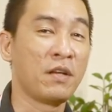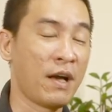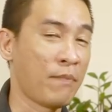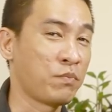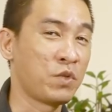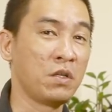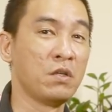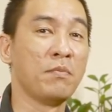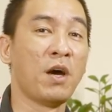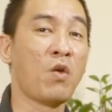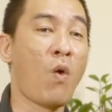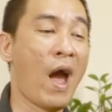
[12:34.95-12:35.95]
gặp người
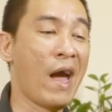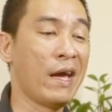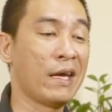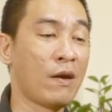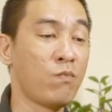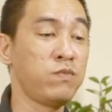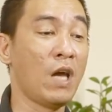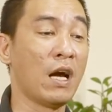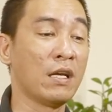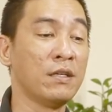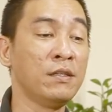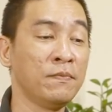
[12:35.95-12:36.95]
mạnh hỏa hay nóng
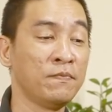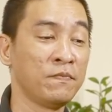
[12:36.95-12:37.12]
giận nữa